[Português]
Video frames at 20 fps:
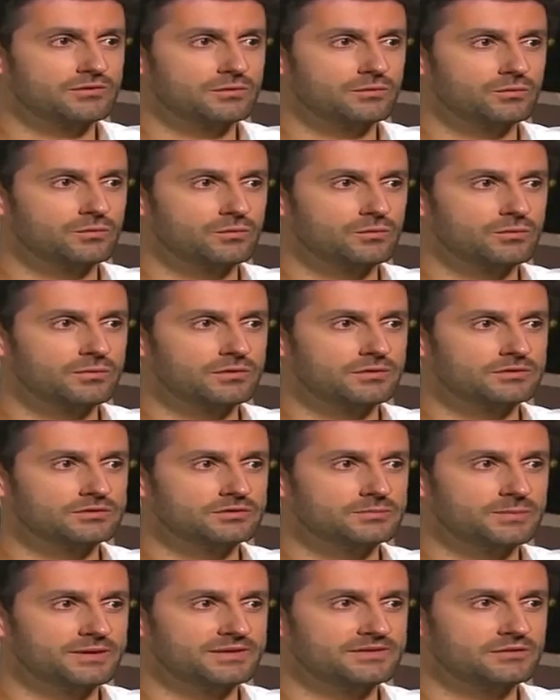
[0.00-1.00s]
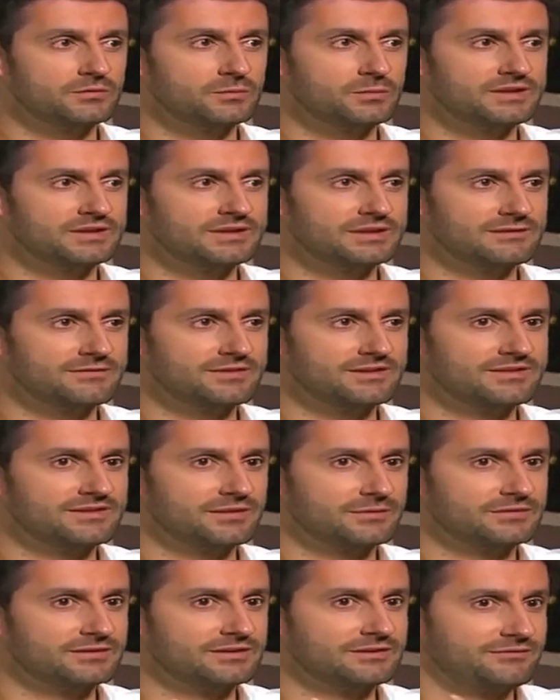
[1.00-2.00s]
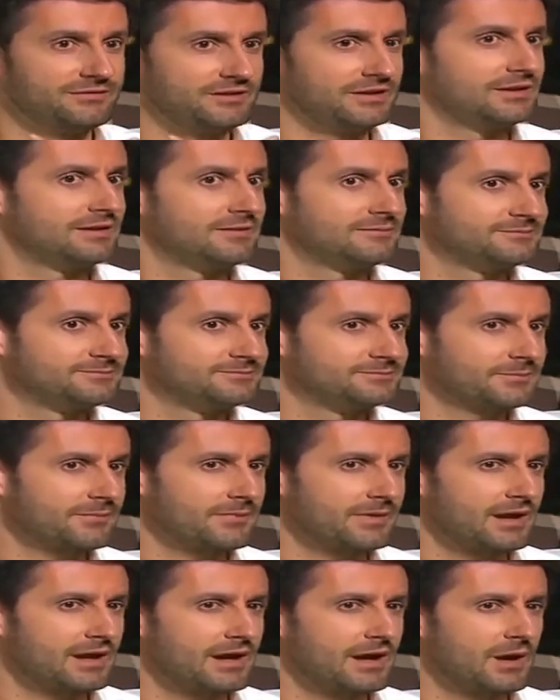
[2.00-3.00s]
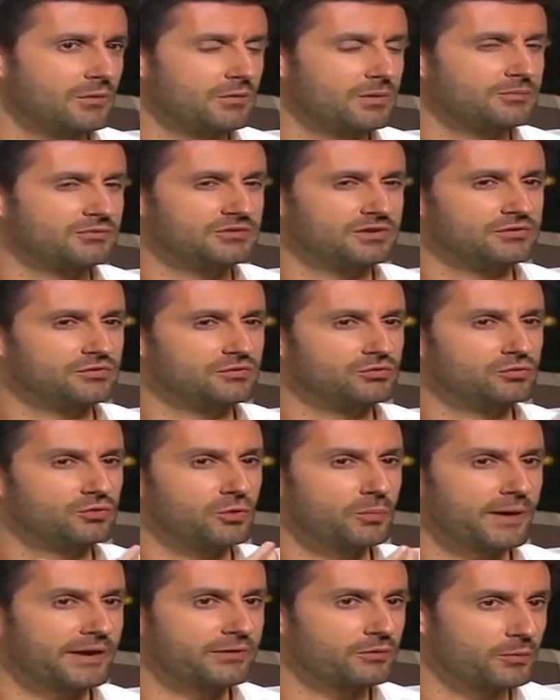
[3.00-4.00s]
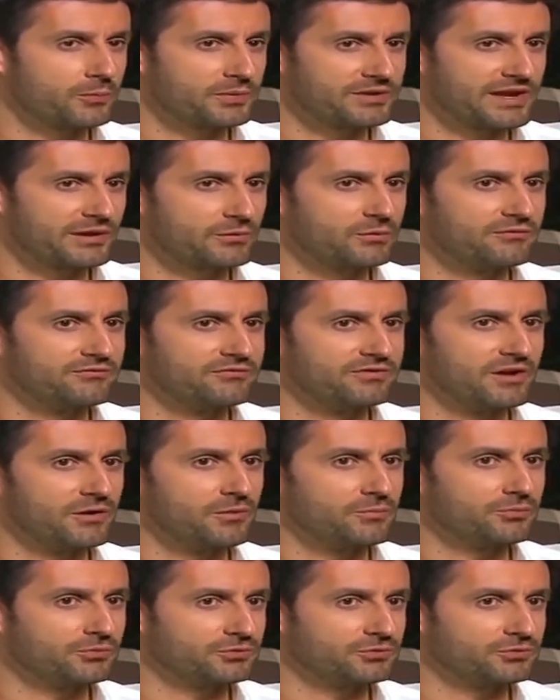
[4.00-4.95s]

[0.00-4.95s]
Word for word: haver uma espécie de uma intervenção divina. Há um episódio do teu pai não apanhar um avião